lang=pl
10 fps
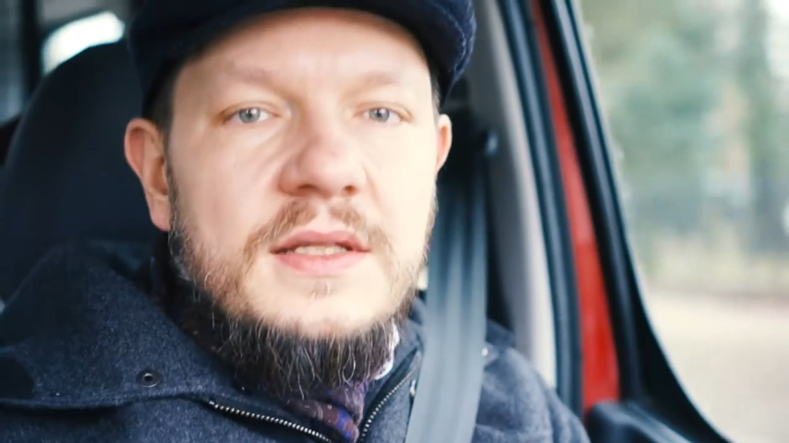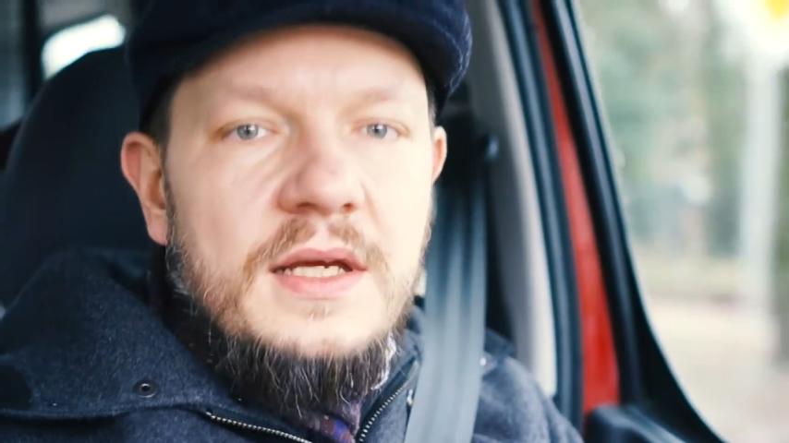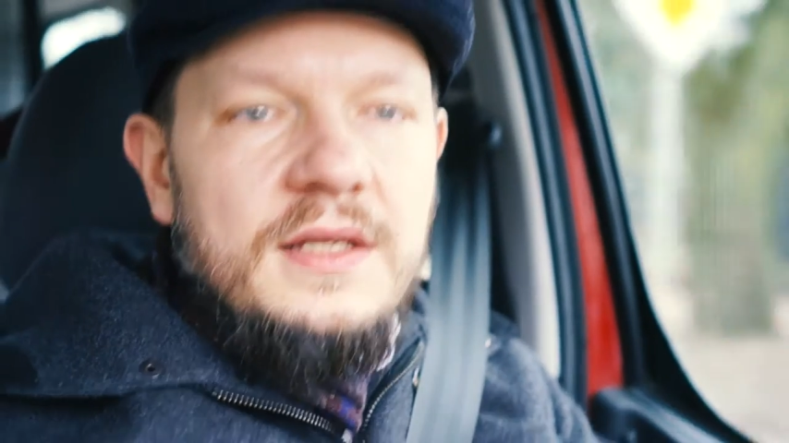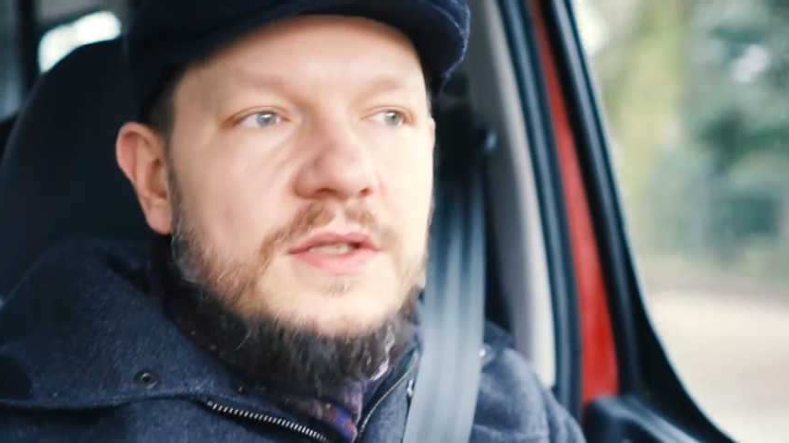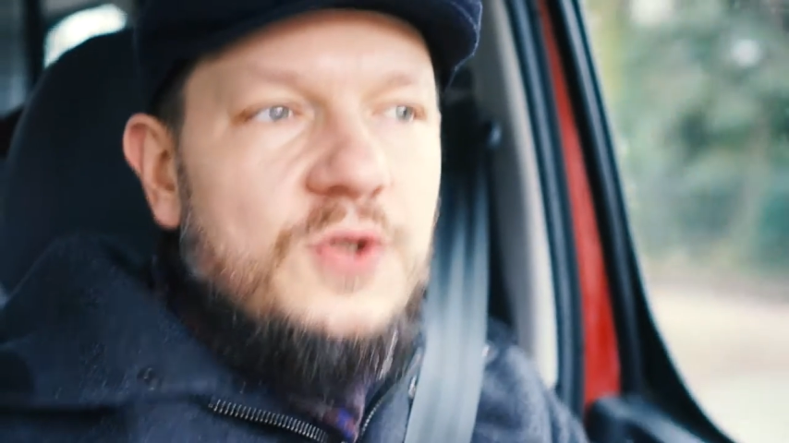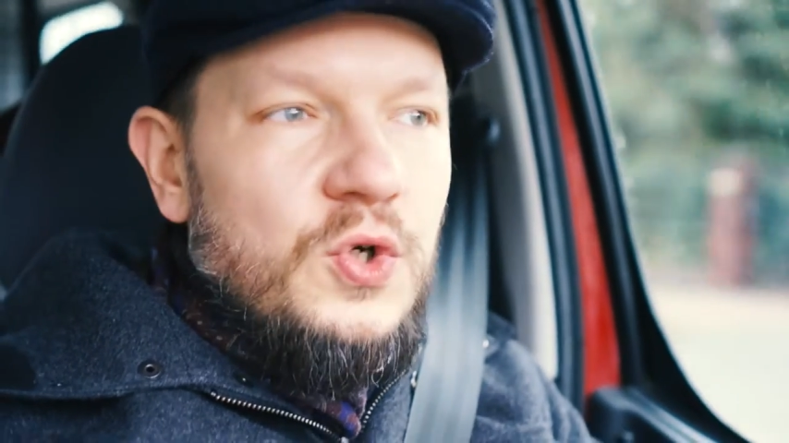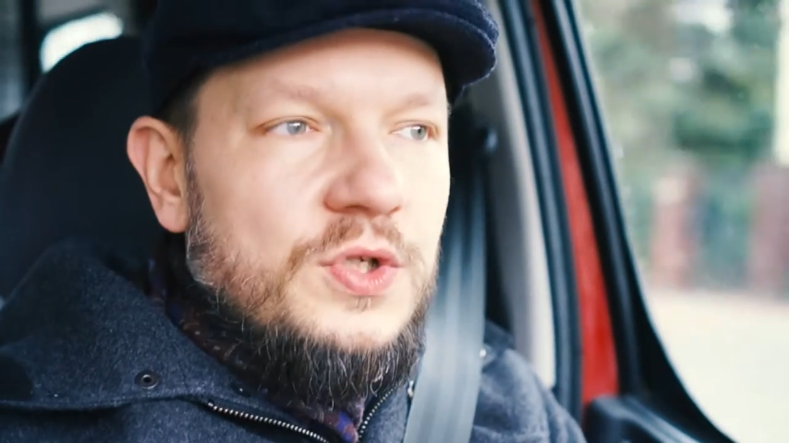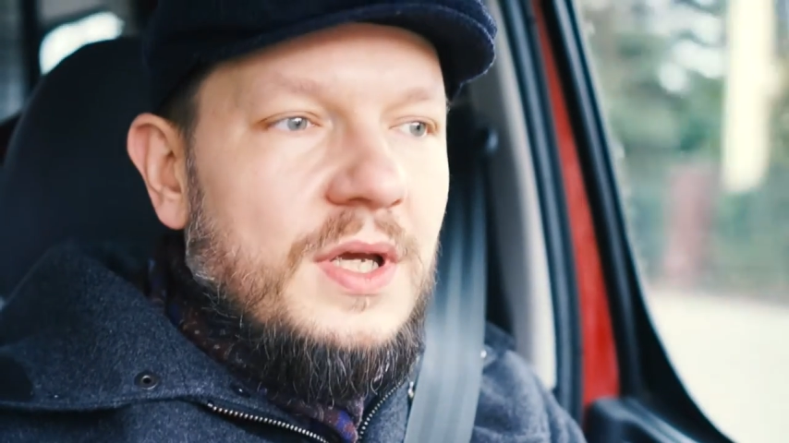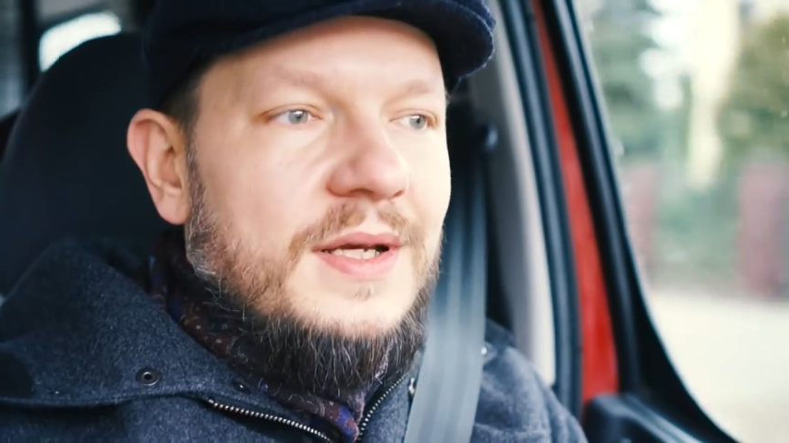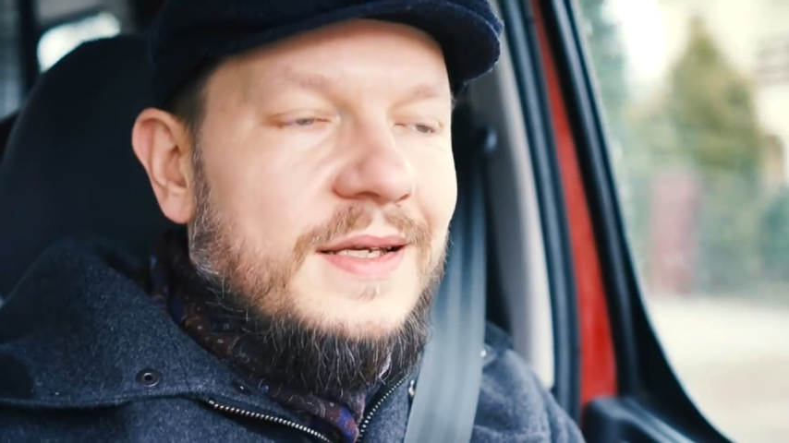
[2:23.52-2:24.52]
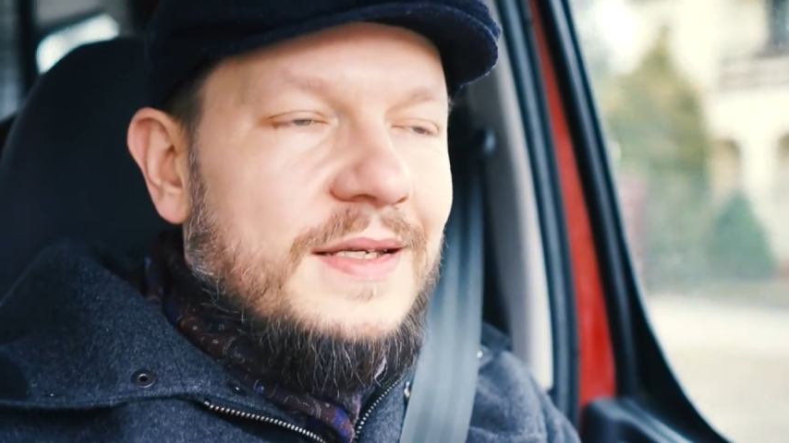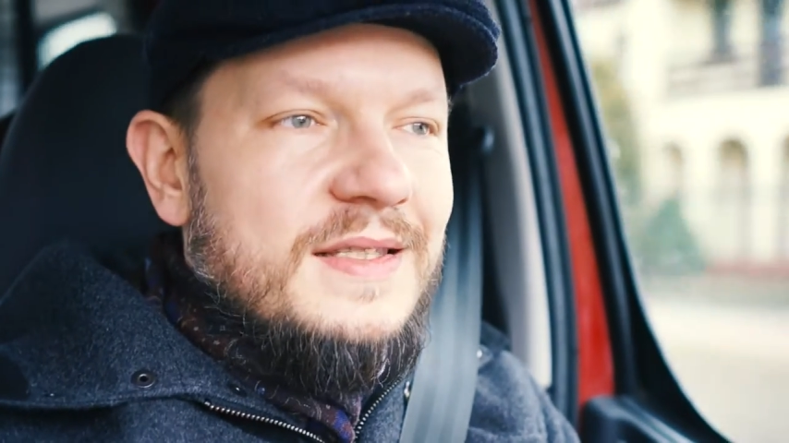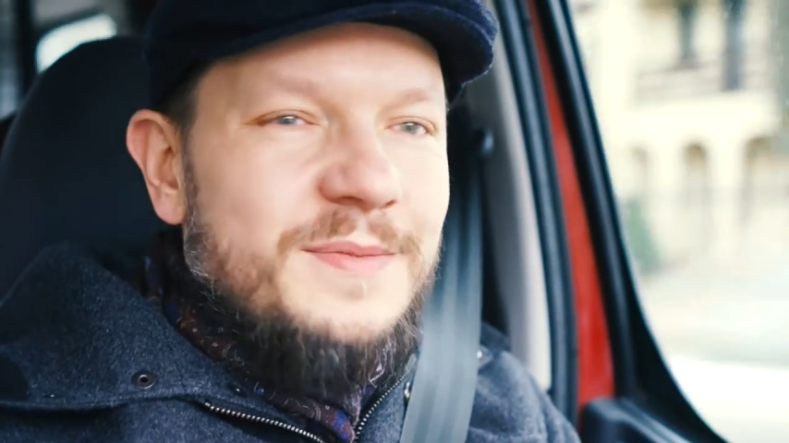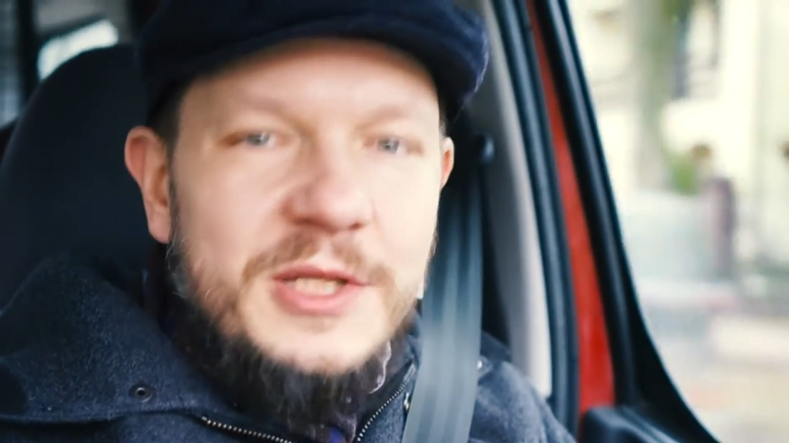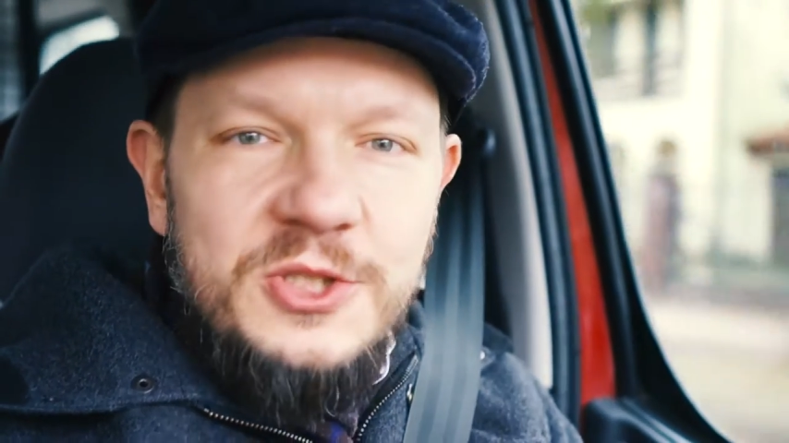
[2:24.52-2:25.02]
takie coś jak
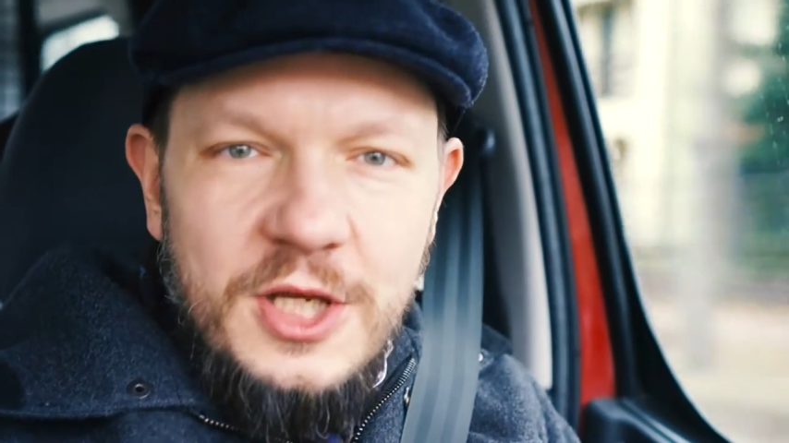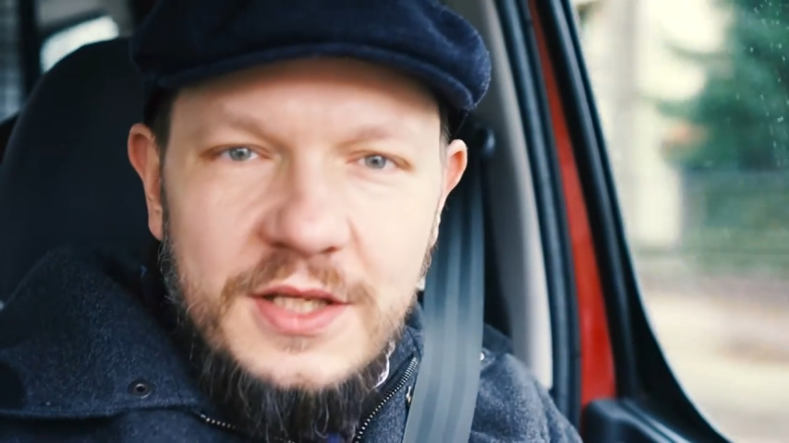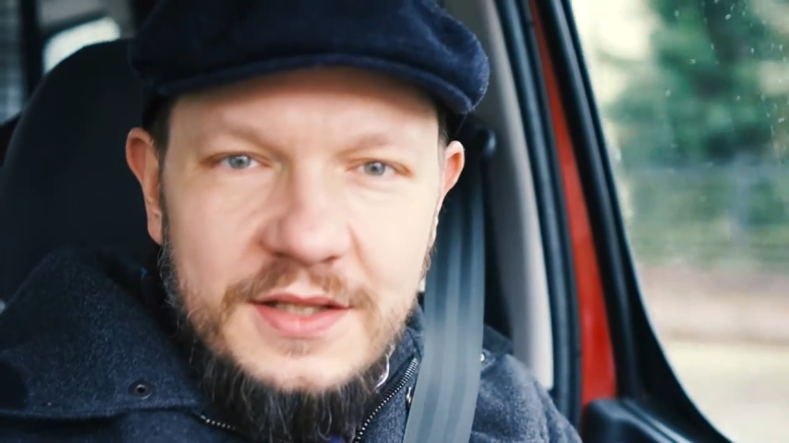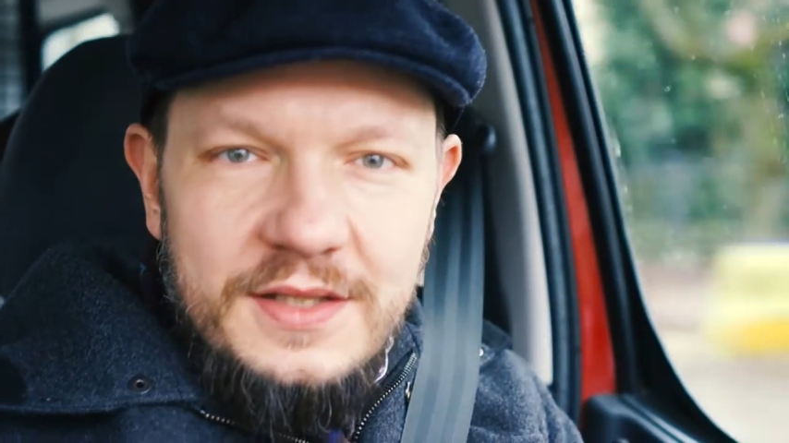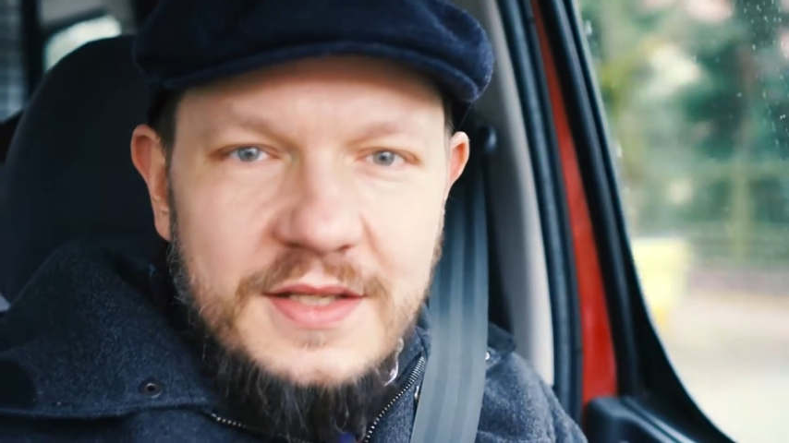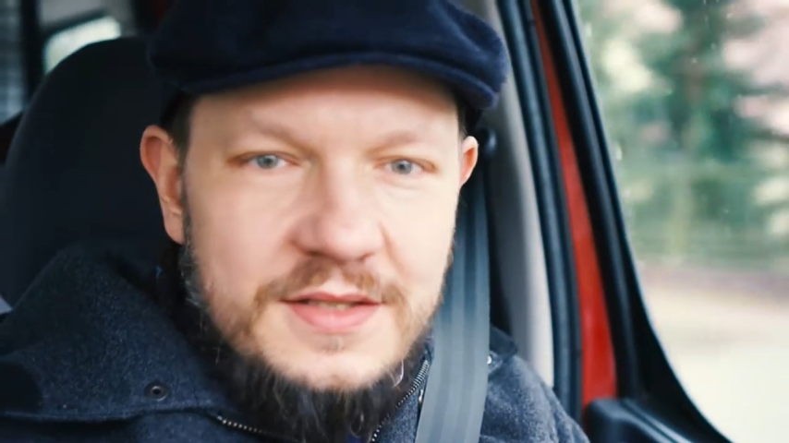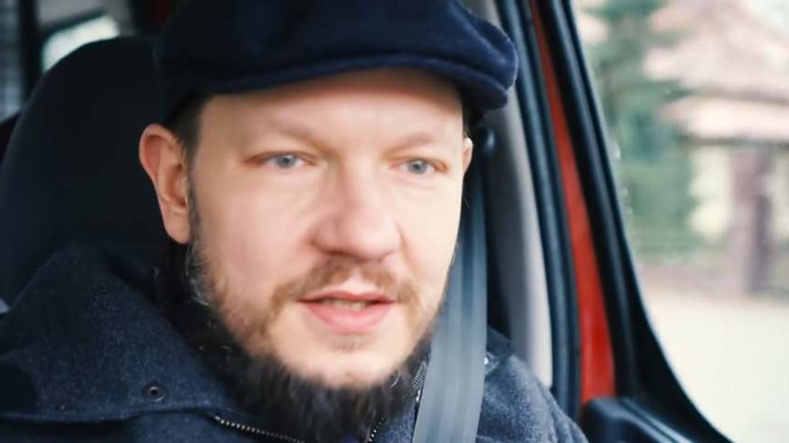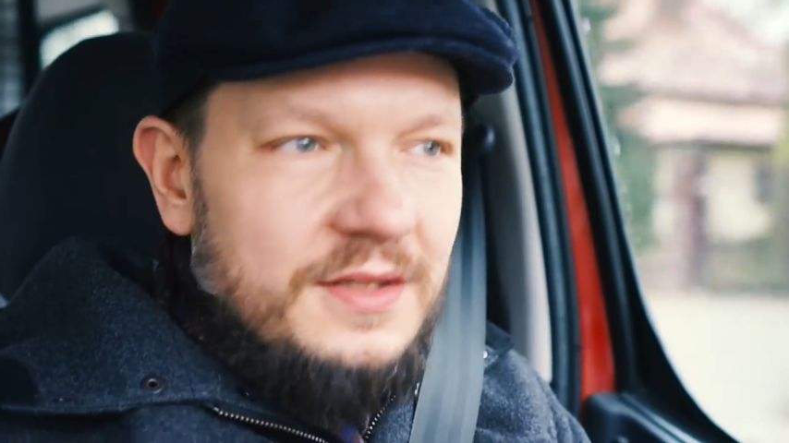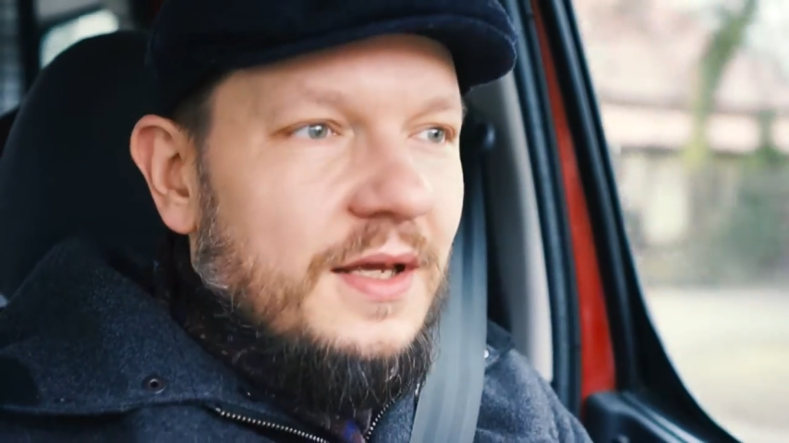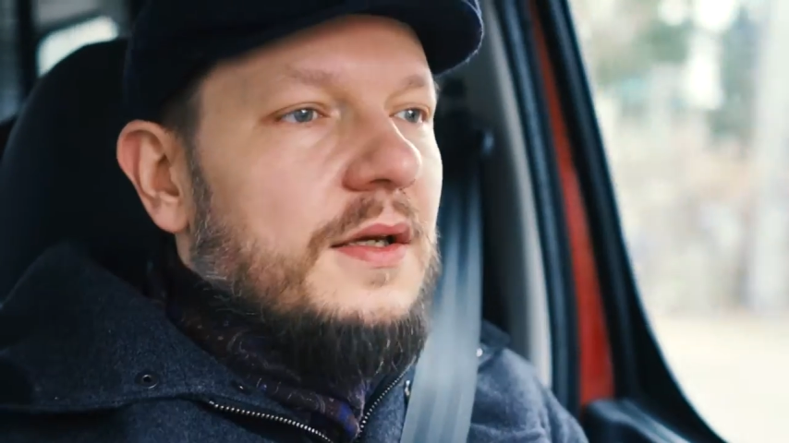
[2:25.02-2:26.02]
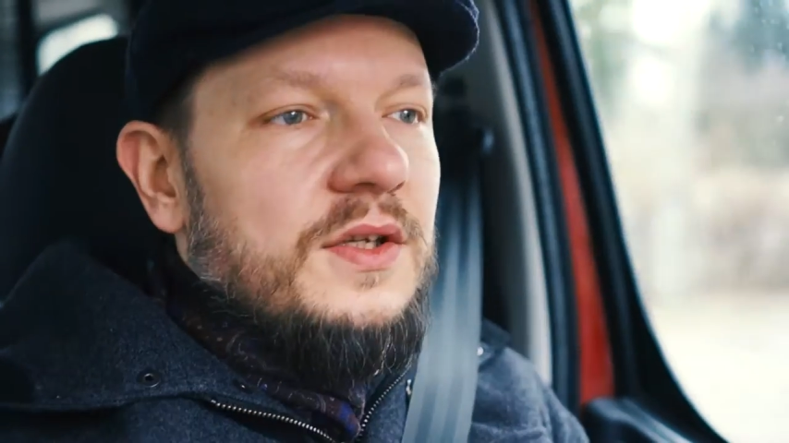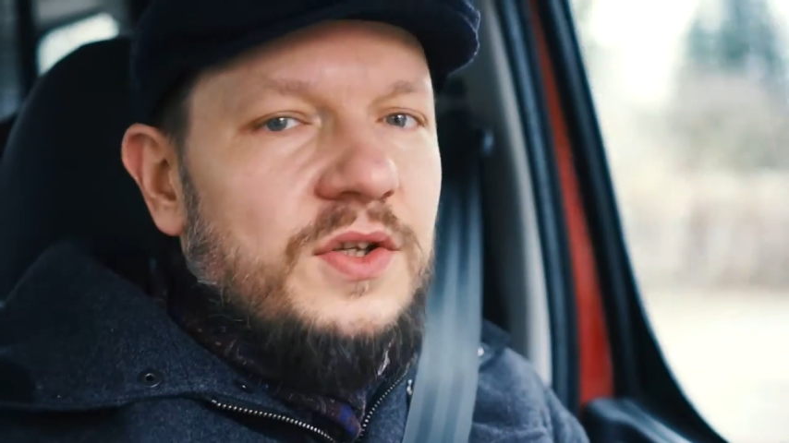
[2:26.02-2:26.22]
zmęczenie decyzyjne.